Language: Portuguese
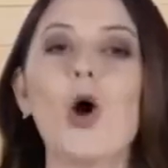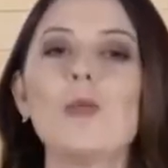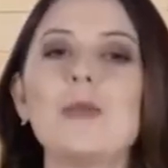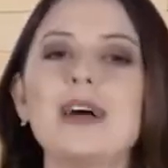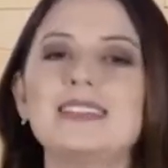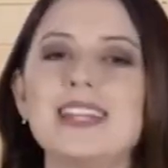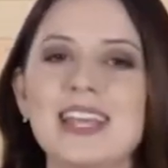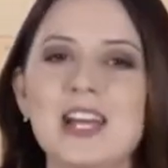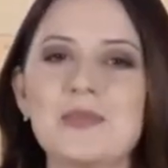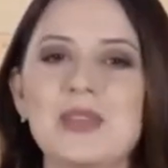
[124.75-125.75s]
Como
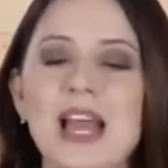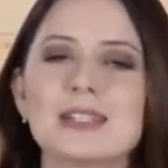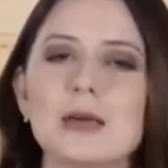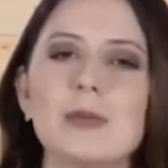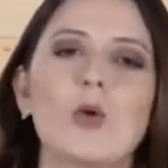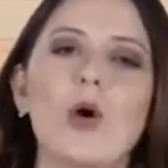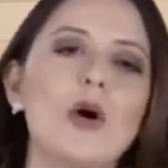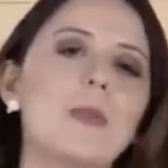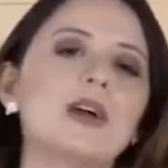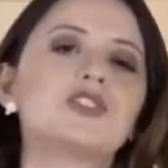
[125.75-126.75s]
madrinha, sabe
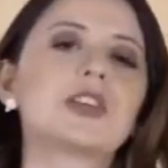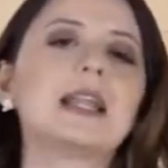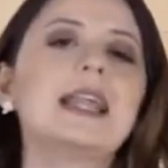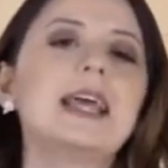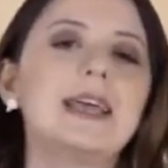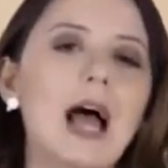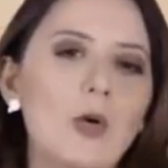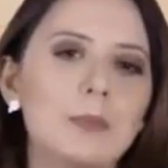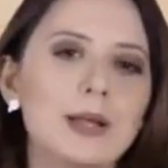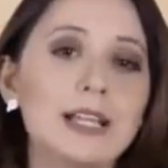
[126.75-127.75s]
qual é uma dica
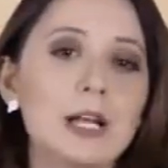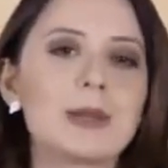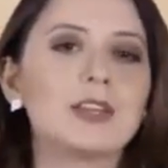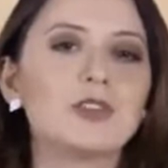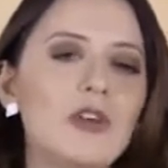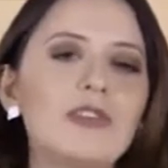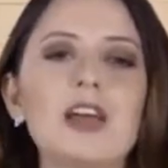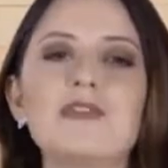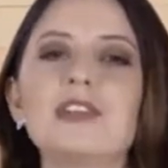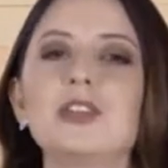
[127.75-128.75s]
legal para dar para nova
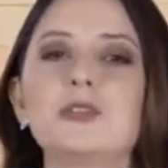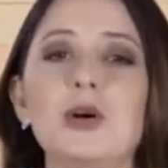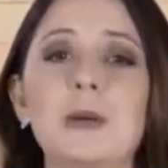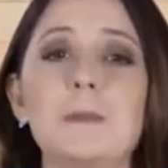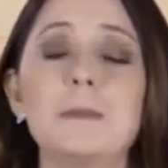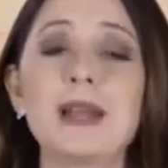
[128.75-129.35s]
revendedora